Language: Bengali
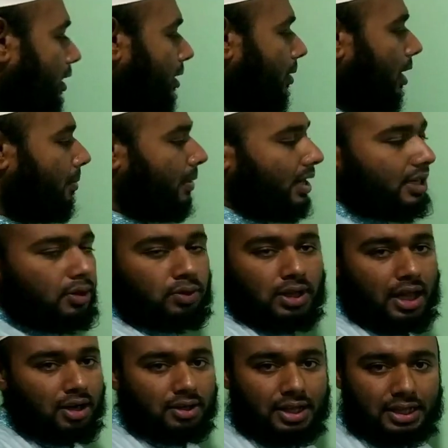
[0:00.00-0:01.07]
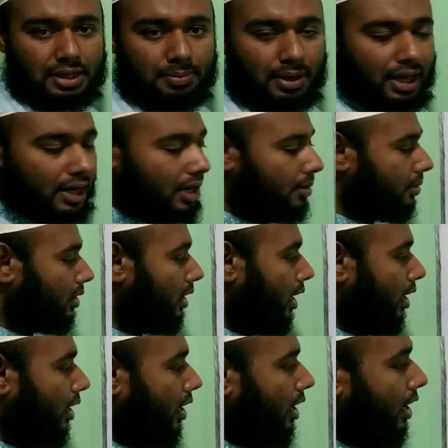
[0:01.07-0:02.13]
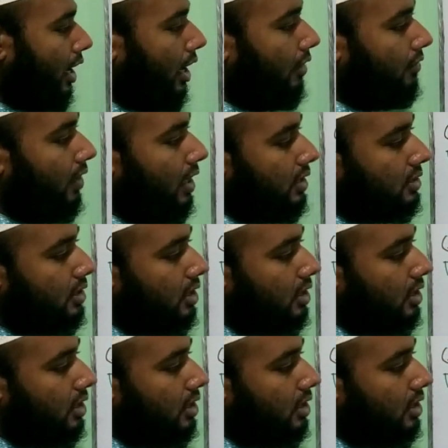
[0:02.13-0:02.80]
যেমন আমরা একটা উদাহরণ দেখতে পারি এখানে মধ্যে এ ভিলেজ